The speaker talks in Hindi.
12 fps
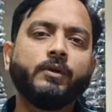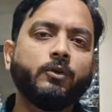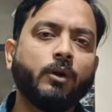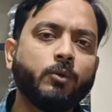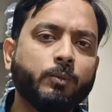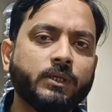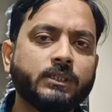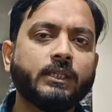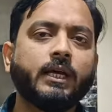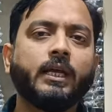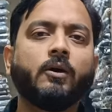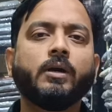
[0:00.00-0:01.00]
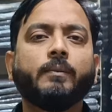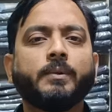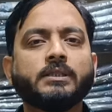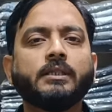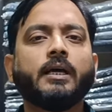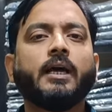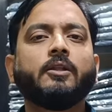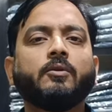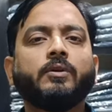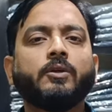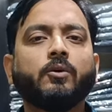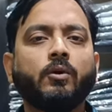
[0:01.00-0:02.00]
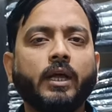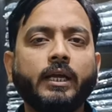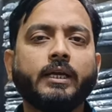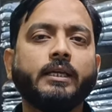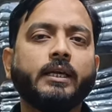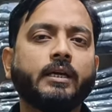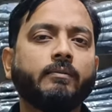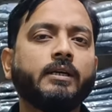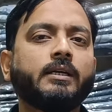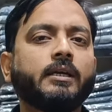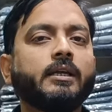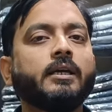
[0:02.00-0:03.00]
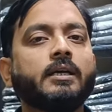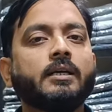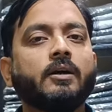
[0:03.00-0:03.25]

ये वीडियो आपको पसंद आया होगा पसंद आया तो वीडियो को लाइक करिए कमेंट करिए